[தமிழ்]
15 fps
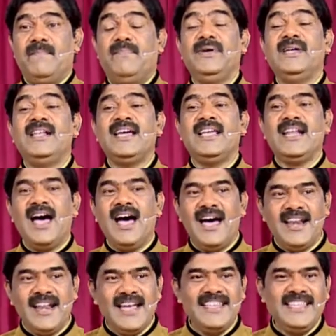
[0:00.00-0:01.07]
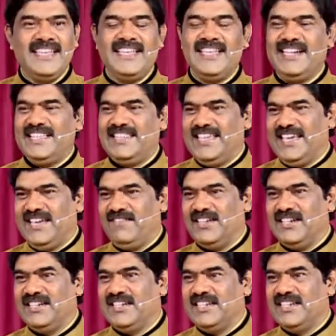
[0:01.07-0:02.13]
பிறர் ஆராதிக்கிற
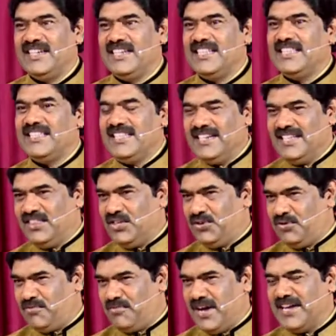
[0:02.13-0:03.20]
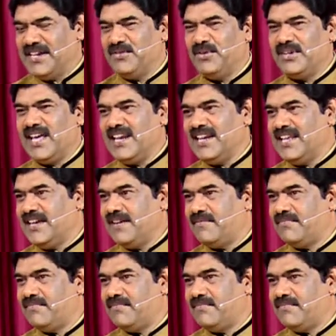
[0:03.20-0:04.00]
தேவன் திருத்துவமானவர் அல்ல